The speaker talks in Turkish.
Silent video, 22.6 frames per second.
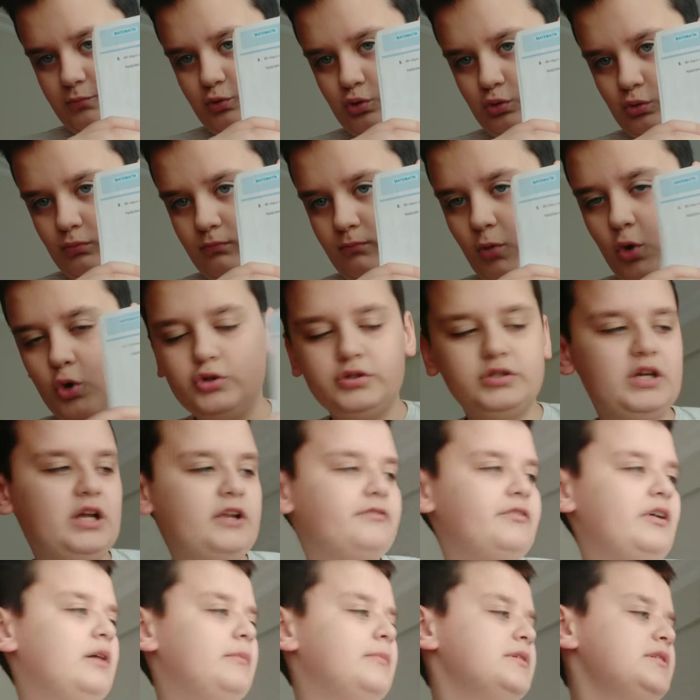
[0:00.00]
şu Morse
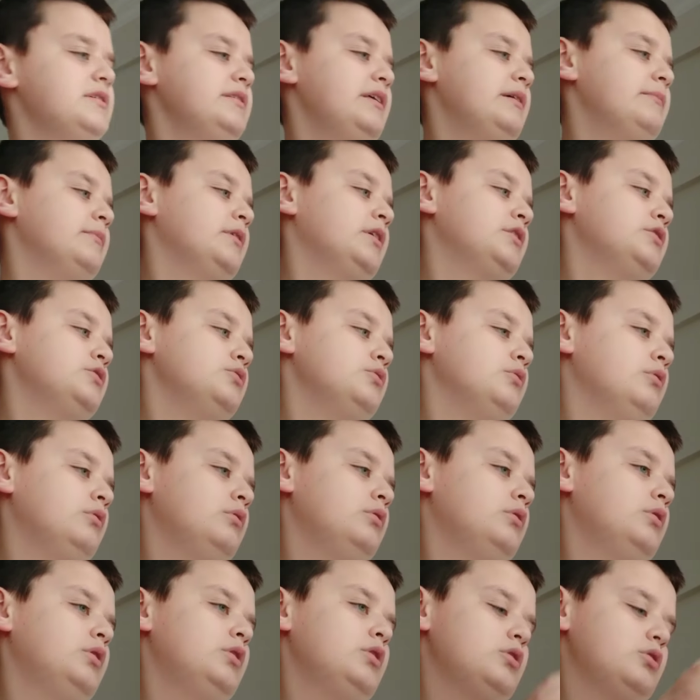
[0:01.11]
alfabesi diye mi geçiyor?
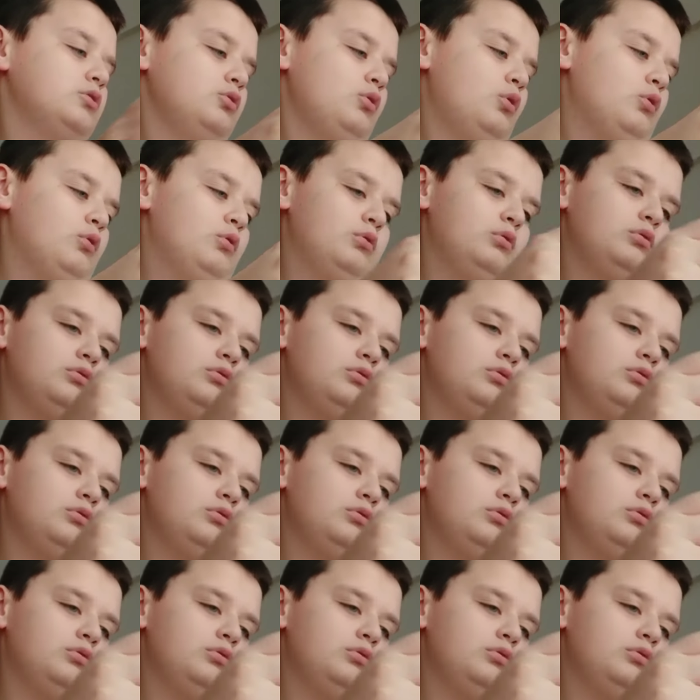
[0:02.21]
Yok.